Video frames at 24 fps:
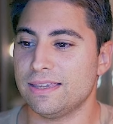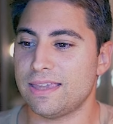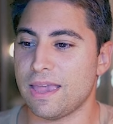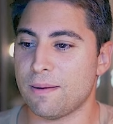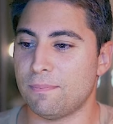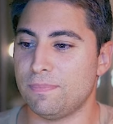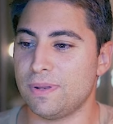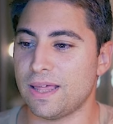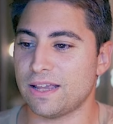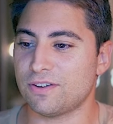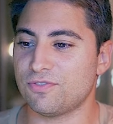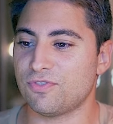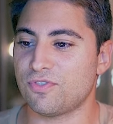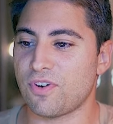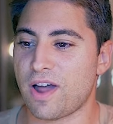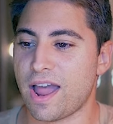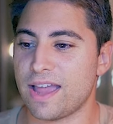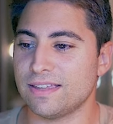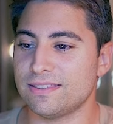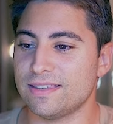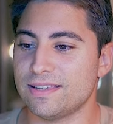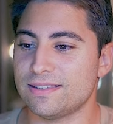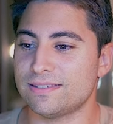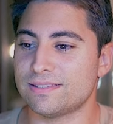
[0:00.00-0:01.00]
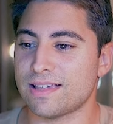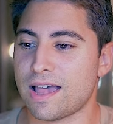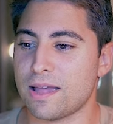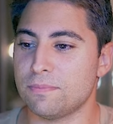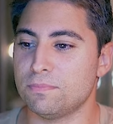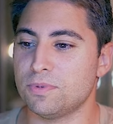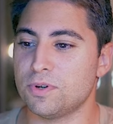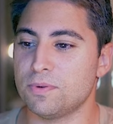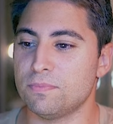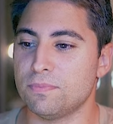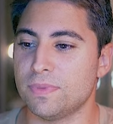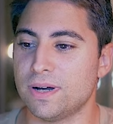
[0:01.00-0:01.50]
que é Black Friday,
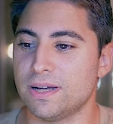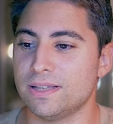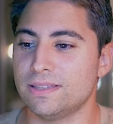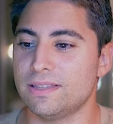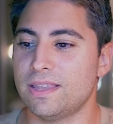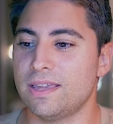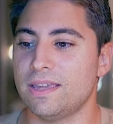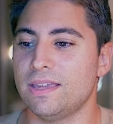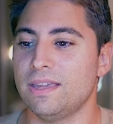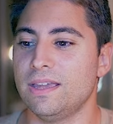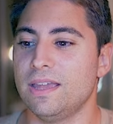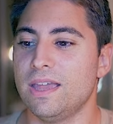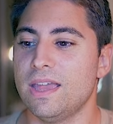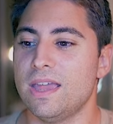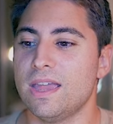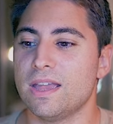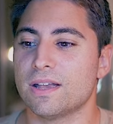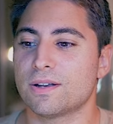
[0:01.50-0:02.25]
Cyber Monday,